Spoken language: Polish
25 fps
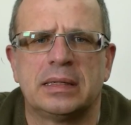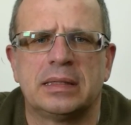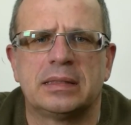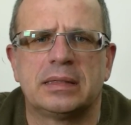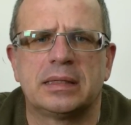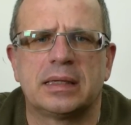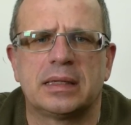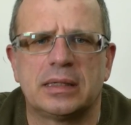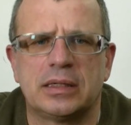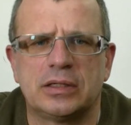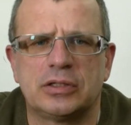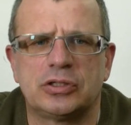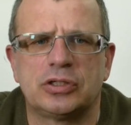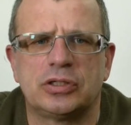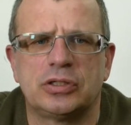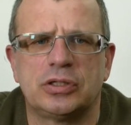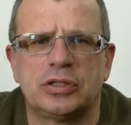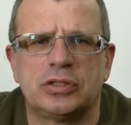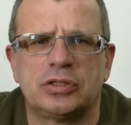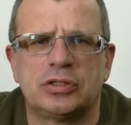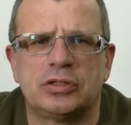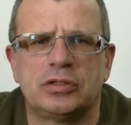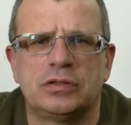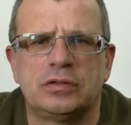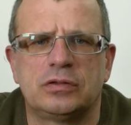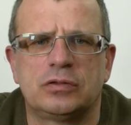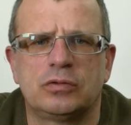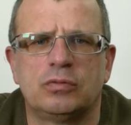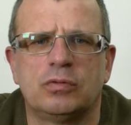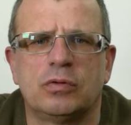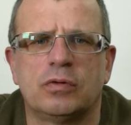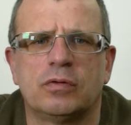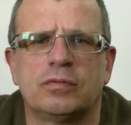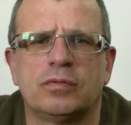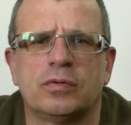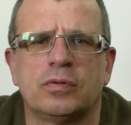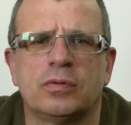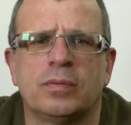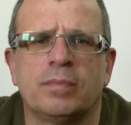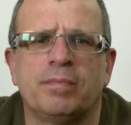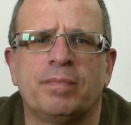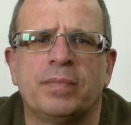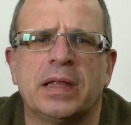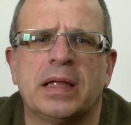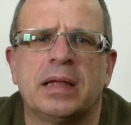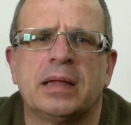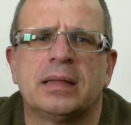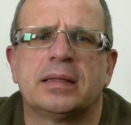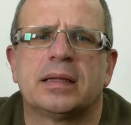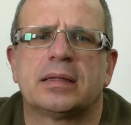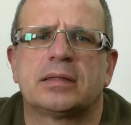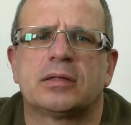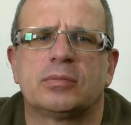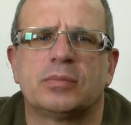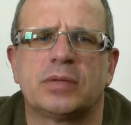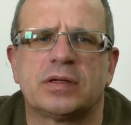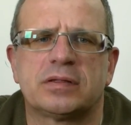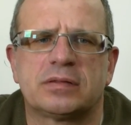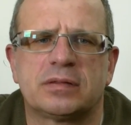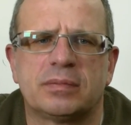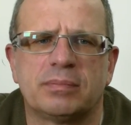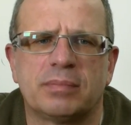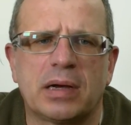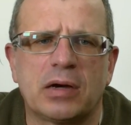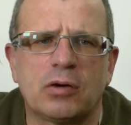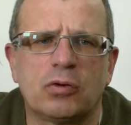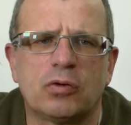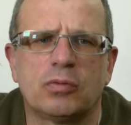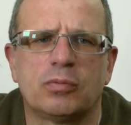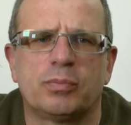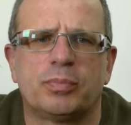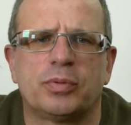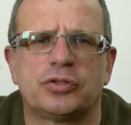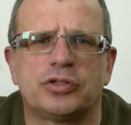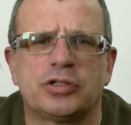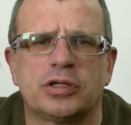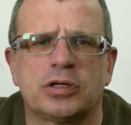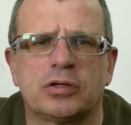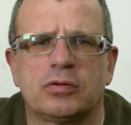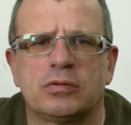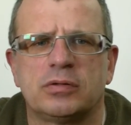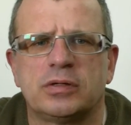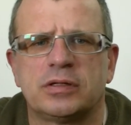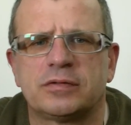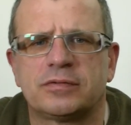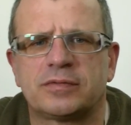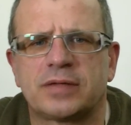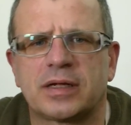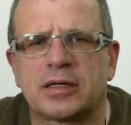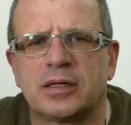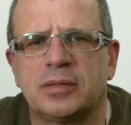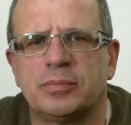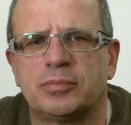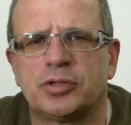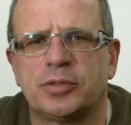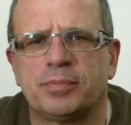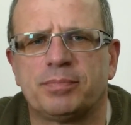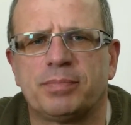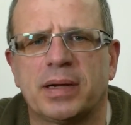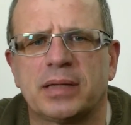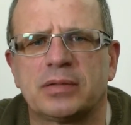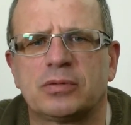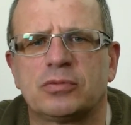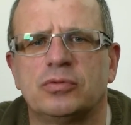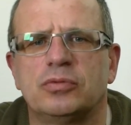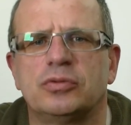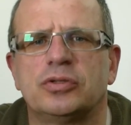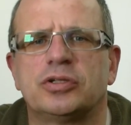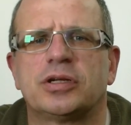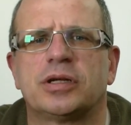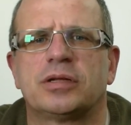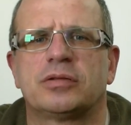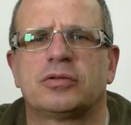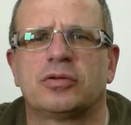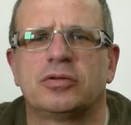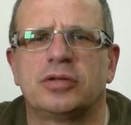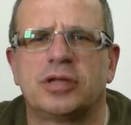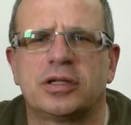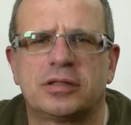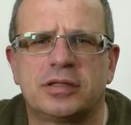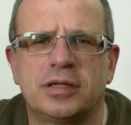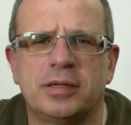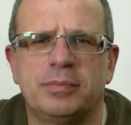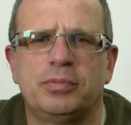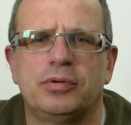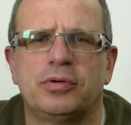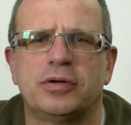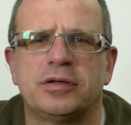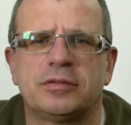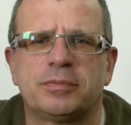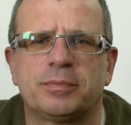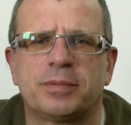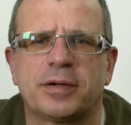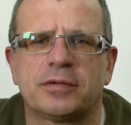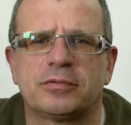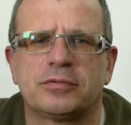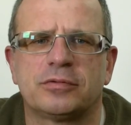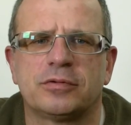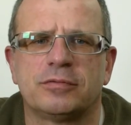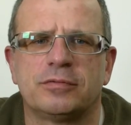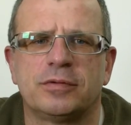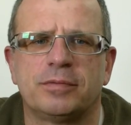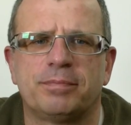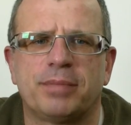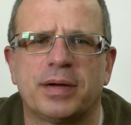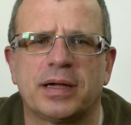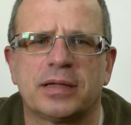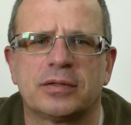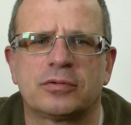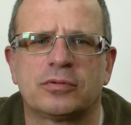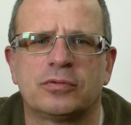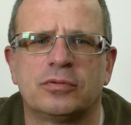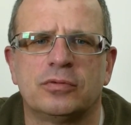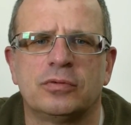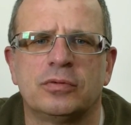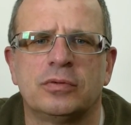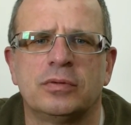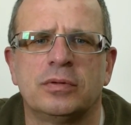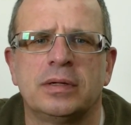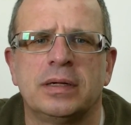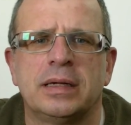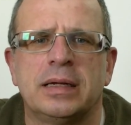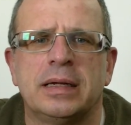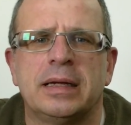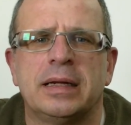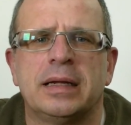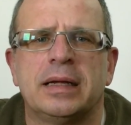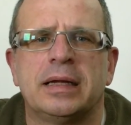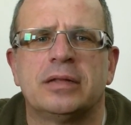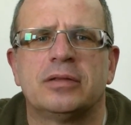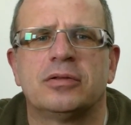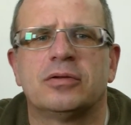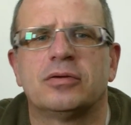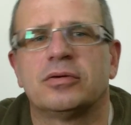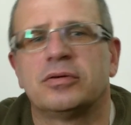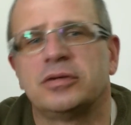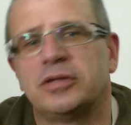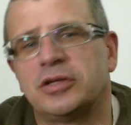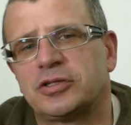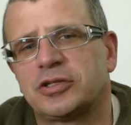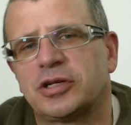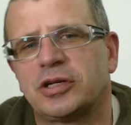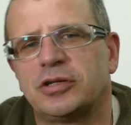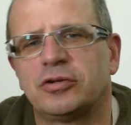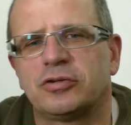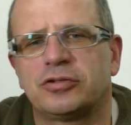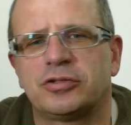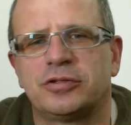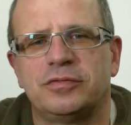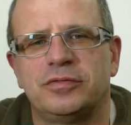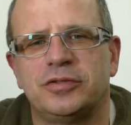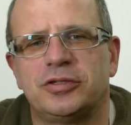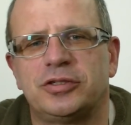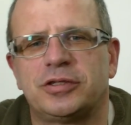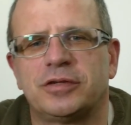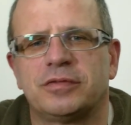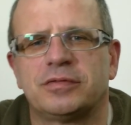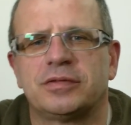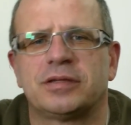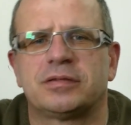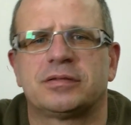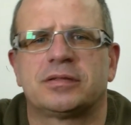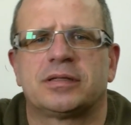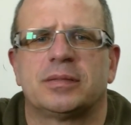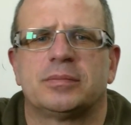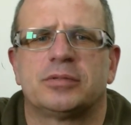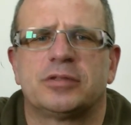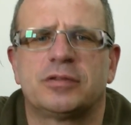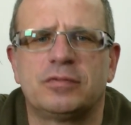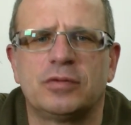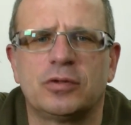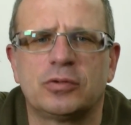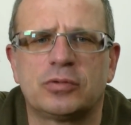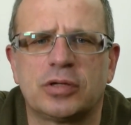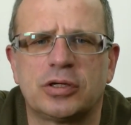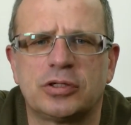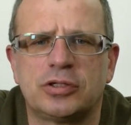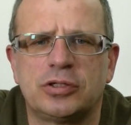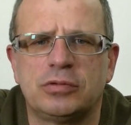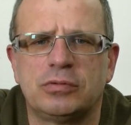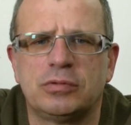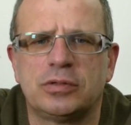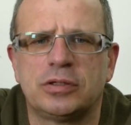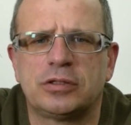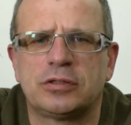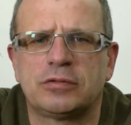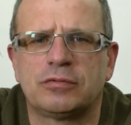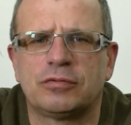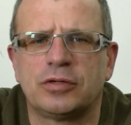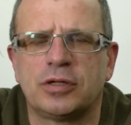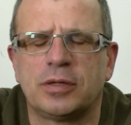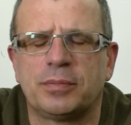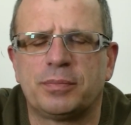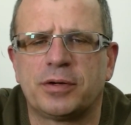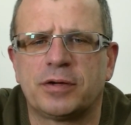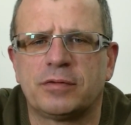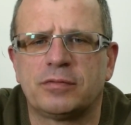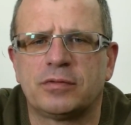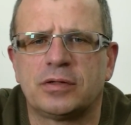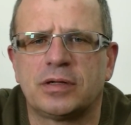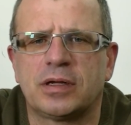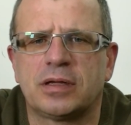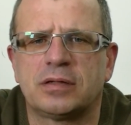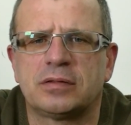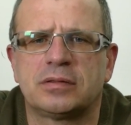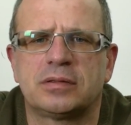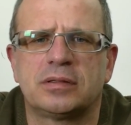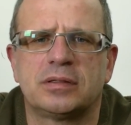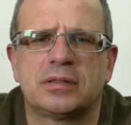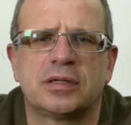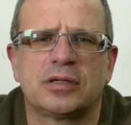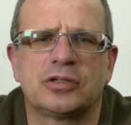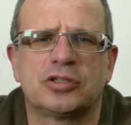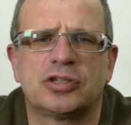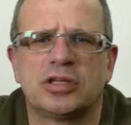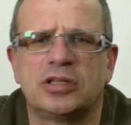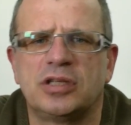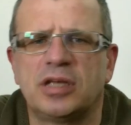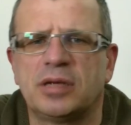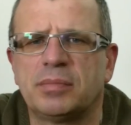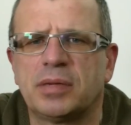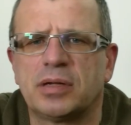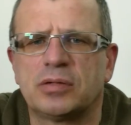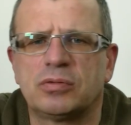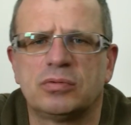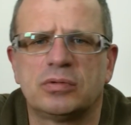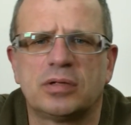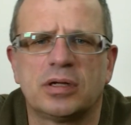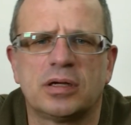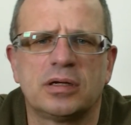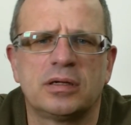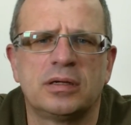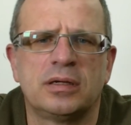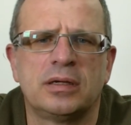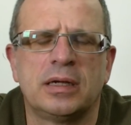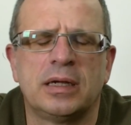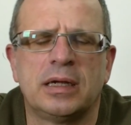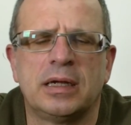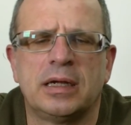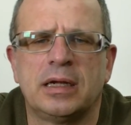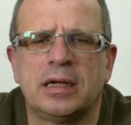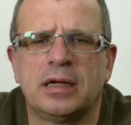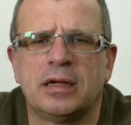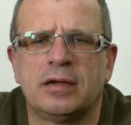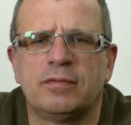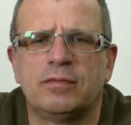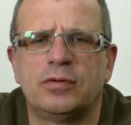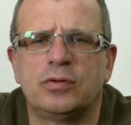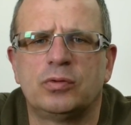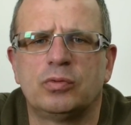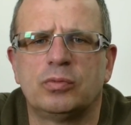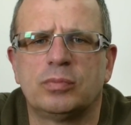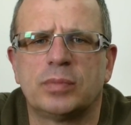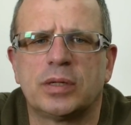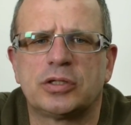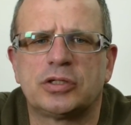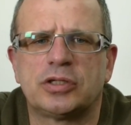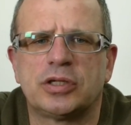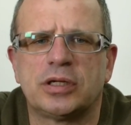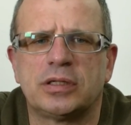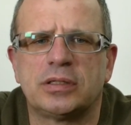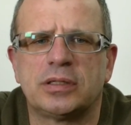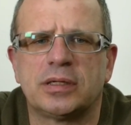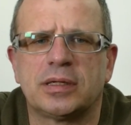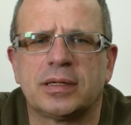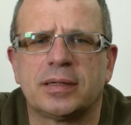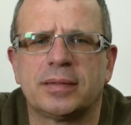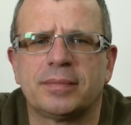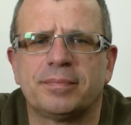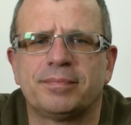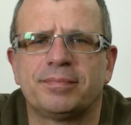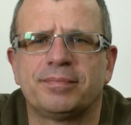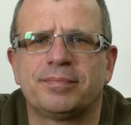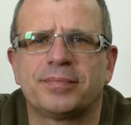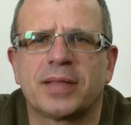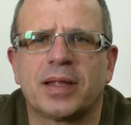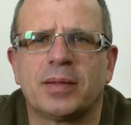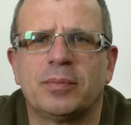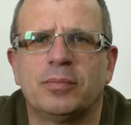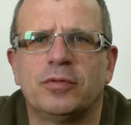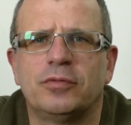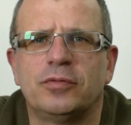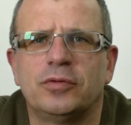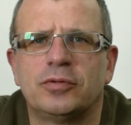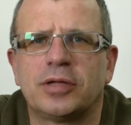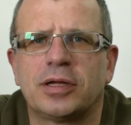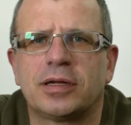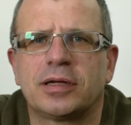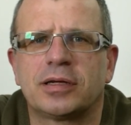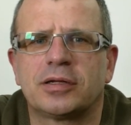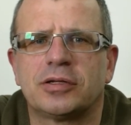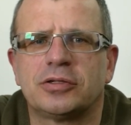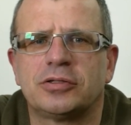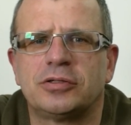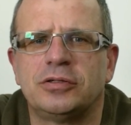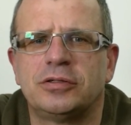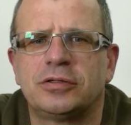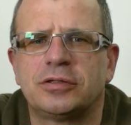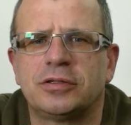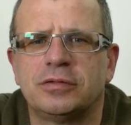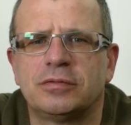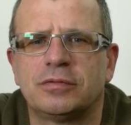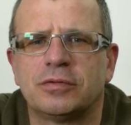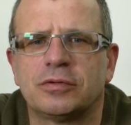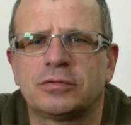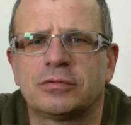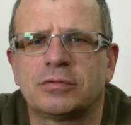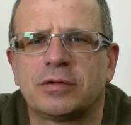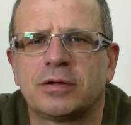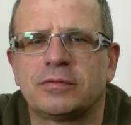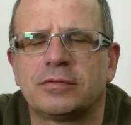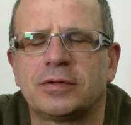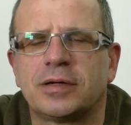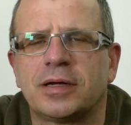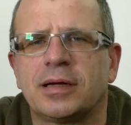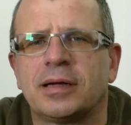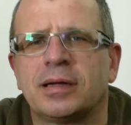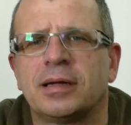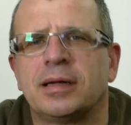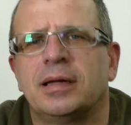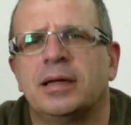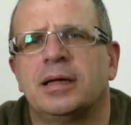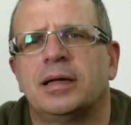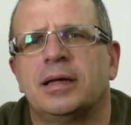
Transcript: należy jeździć z głową. Natomiast małą pociechą jest w takim przypadku, że to nie Ty byłeś sprawcą wypadku, no jeżeli oczywiście w następstwie utraciłeś swoje prawo jazdy. Także nie ma tutaj wytłumaczenia. Mówił Darek Kraśnicki z Wrocławia